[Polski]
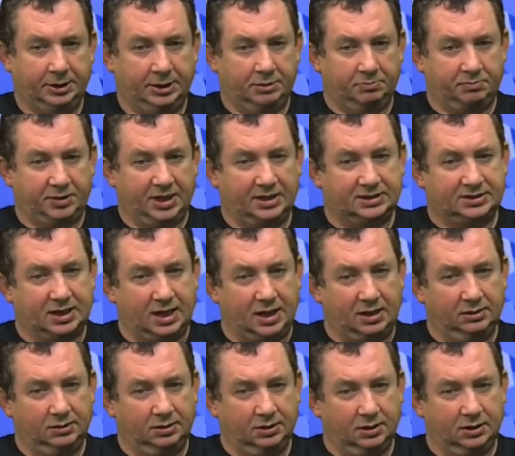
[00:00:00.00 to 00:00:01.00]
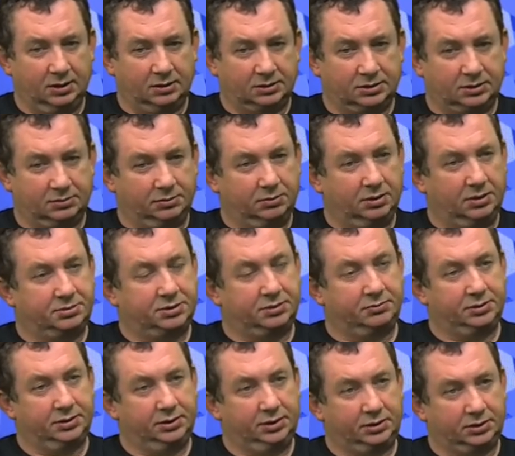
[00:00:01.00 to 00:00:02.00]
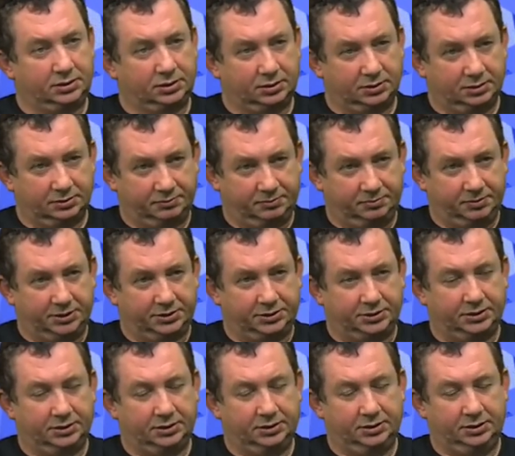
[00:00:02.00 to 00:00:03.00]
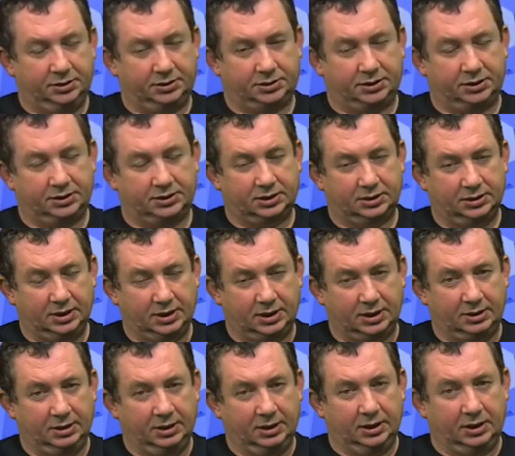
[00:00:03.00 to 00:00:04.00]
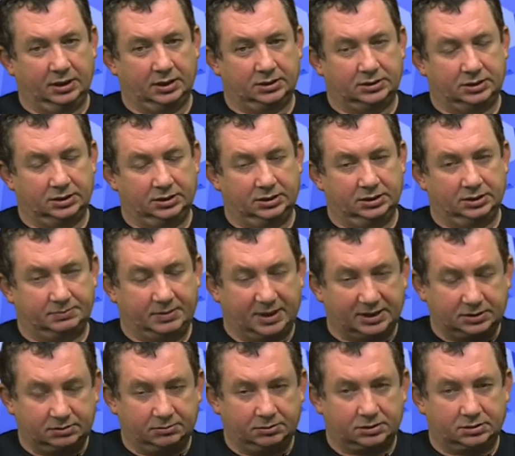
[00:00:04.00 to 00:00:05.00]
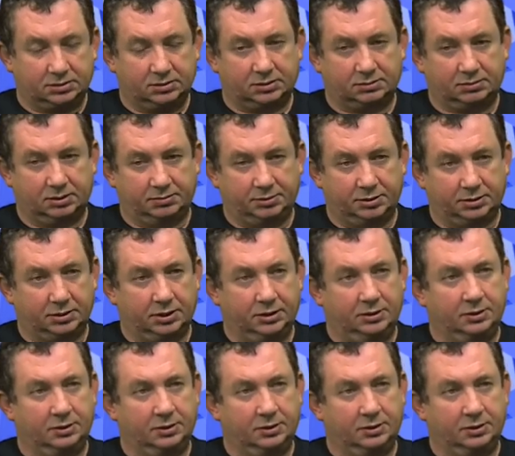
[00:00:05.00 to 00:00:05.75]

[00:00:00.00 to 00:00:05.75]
PSL zrobił lepszy wynik e, w mieście Oczywiście. niż SLD. SLD jest bardzo mocno osłabiony. Nikt nie